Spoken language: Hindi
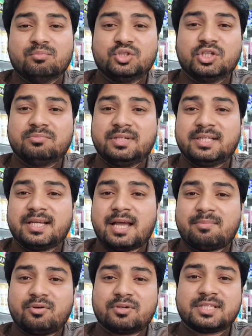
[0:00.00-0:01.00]
मुझे उम्मीद है
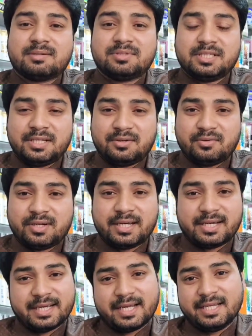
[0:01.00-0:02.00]
आप लोग सब ठीक
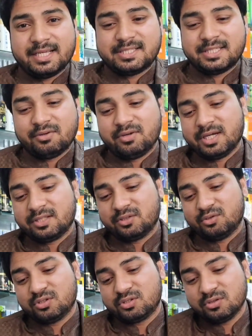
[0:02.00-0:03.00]
होंगे खैरियत से होंगे तो
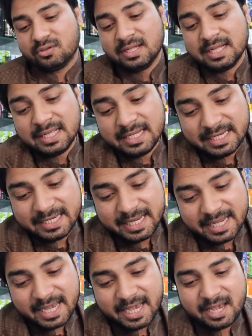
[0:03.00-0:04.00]
दोस्तों
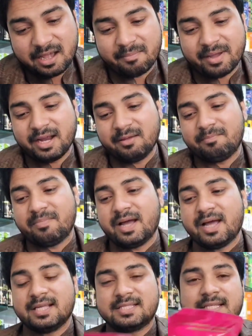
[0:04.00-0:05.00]
ये है हमारे
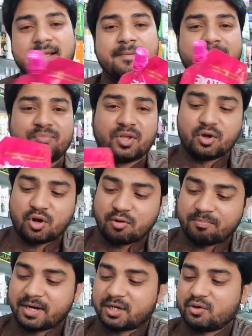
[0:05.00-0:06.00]
पास
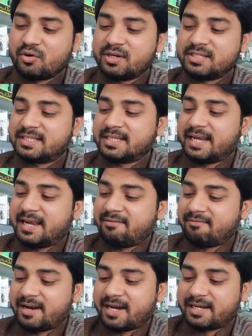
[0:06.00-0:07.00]
ग्लोपाटोन
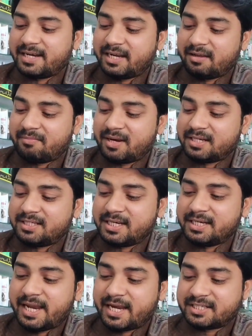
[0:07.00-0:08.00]
स्किन वाइटनिंग
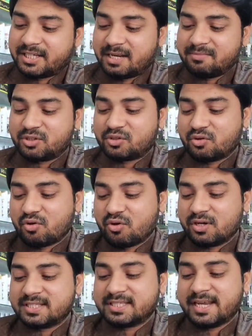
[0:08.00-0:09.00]
इमल्जन एक्सट्रीम
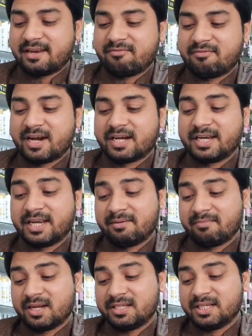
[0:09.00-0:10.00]
स्ट्रॉन्ग स्किन वाइटनिंग
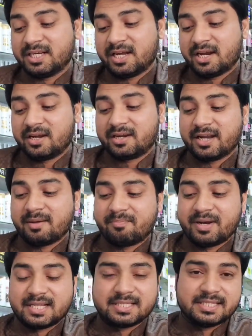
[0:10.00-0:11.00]
इमल्जन अल्ट्रा
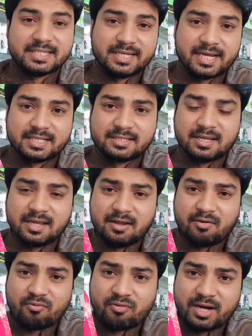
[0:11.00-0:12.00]
प्लस जी एस
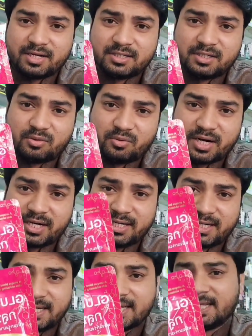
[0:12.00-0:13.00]
वन
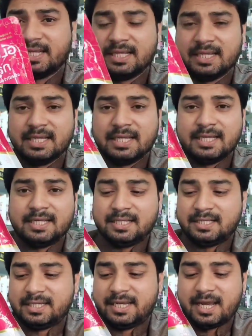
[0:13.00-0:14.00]
ट्वेंटी
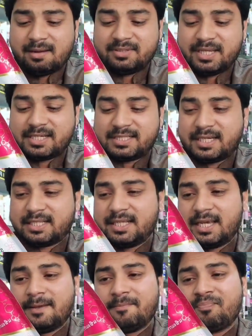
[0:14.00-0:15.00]
ये आप देख
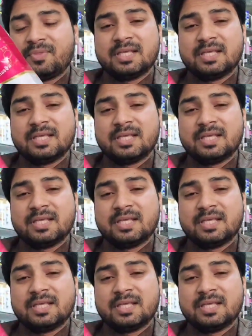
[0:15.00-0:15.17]
सकते हैं